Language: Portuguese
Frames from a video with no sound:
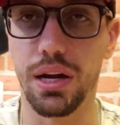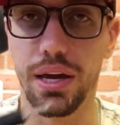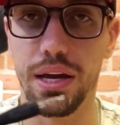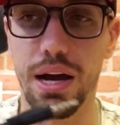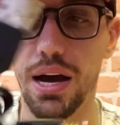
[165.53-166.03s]

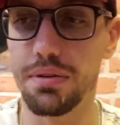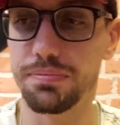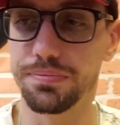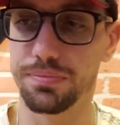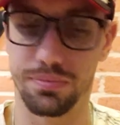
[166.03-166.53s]
carregar.
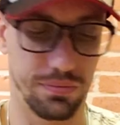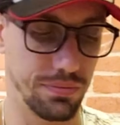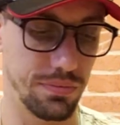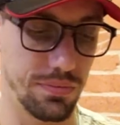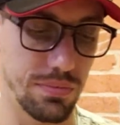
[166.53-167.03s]

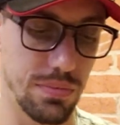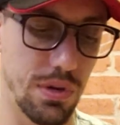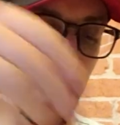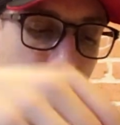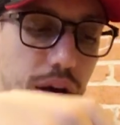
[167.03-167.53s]

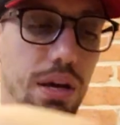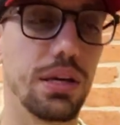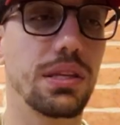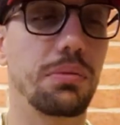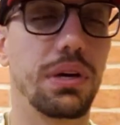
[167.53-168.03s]

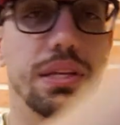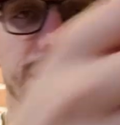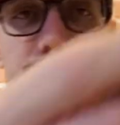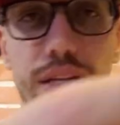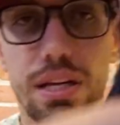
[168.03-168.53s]
E também tem
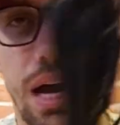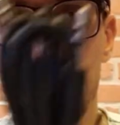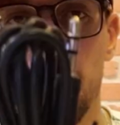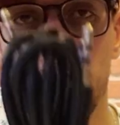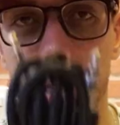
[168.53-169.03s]
esse
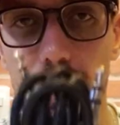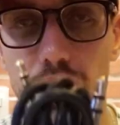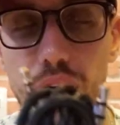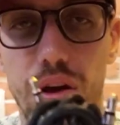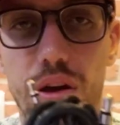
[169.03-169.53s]
cabo aqui,
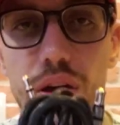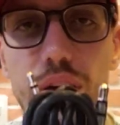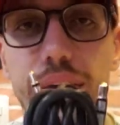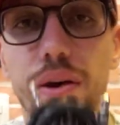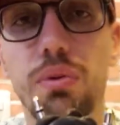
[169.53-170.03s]
ó,
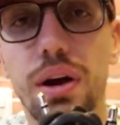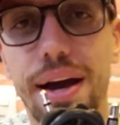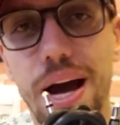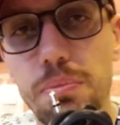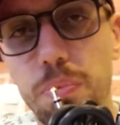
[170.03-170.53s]
que é um
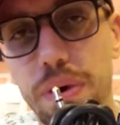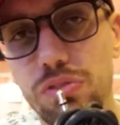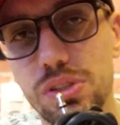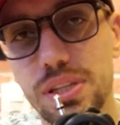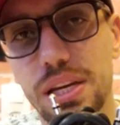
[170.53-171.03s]
cabo para
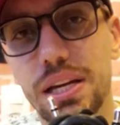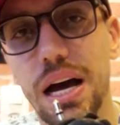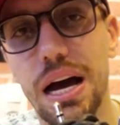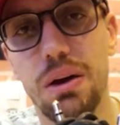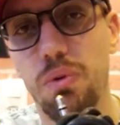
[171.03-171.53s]
você
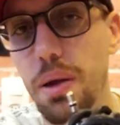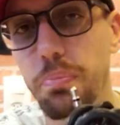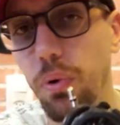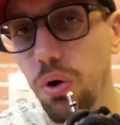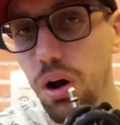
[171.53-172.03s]
ligar um
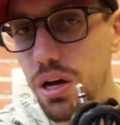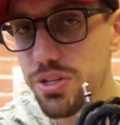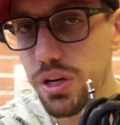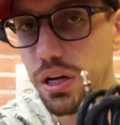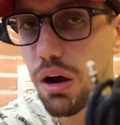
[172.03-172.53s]

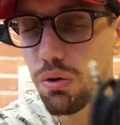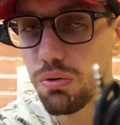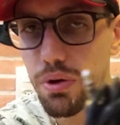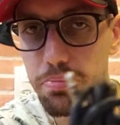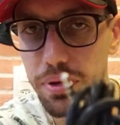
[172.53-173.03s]
iPod, ligar
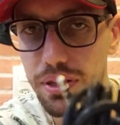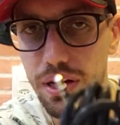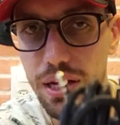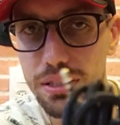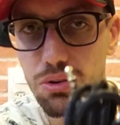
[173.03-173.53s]
algum
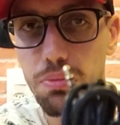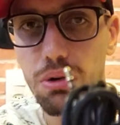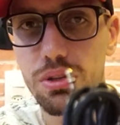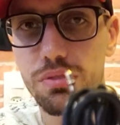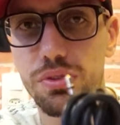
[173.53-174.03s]
MP3, alguma
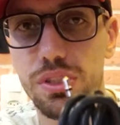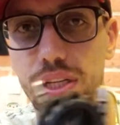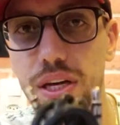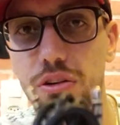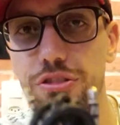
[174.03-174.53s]
coisa que você
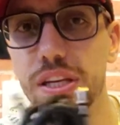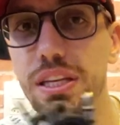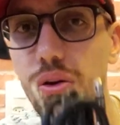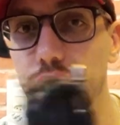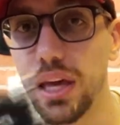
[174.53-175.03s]
queira ouvir que
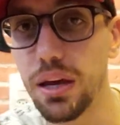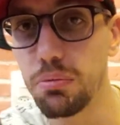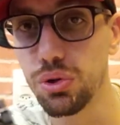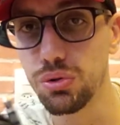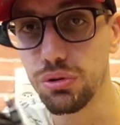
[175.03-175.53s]
não tenha
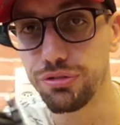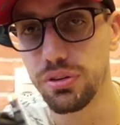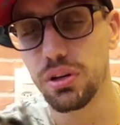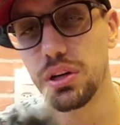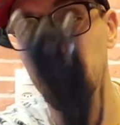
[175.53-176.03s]
Bluetooth.
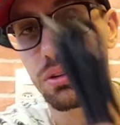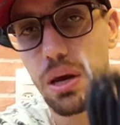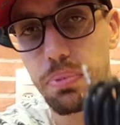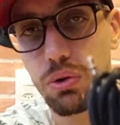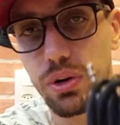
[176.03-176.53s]
Então
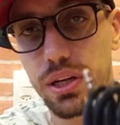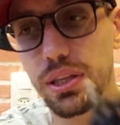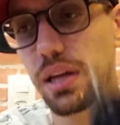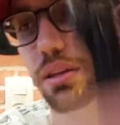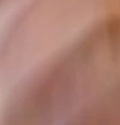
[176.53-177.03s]
dá para
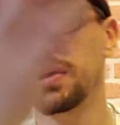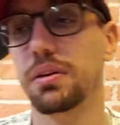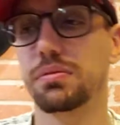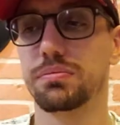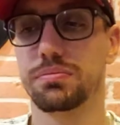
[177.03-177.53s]
conectar também.